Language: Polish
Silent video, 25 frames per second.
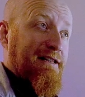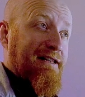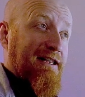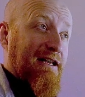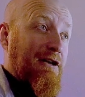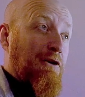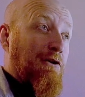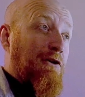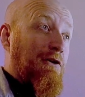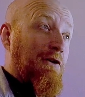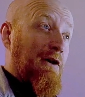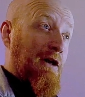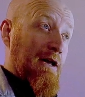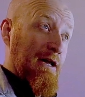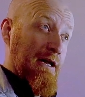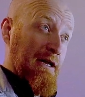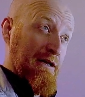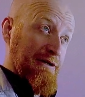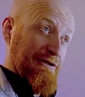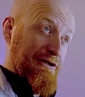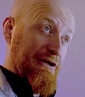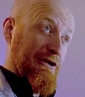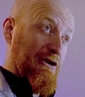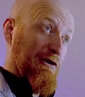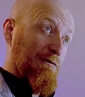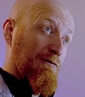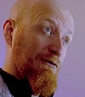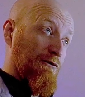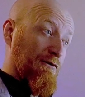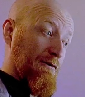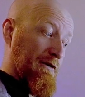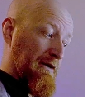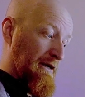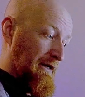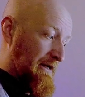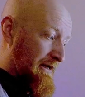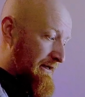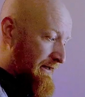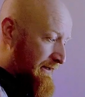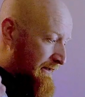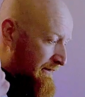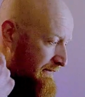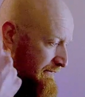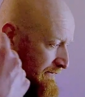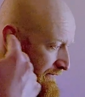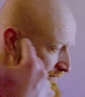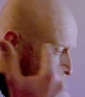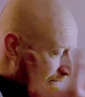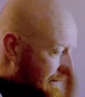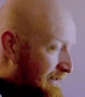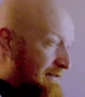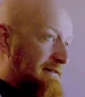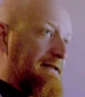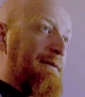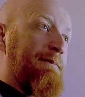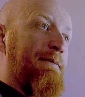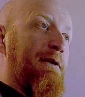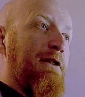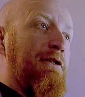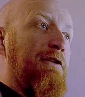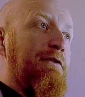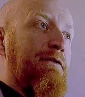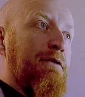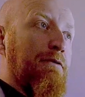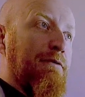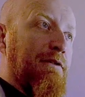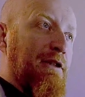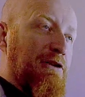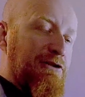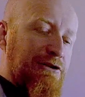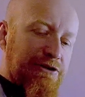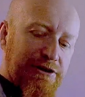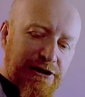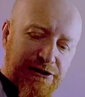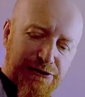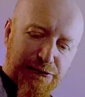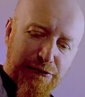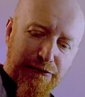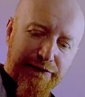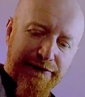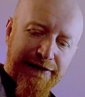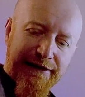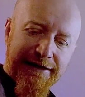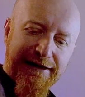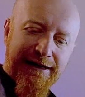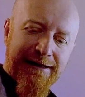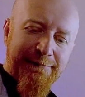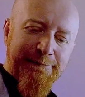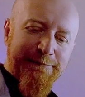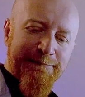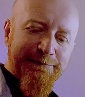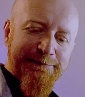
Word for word: tego czego Bóg nie zaplanował dla życia człowieka.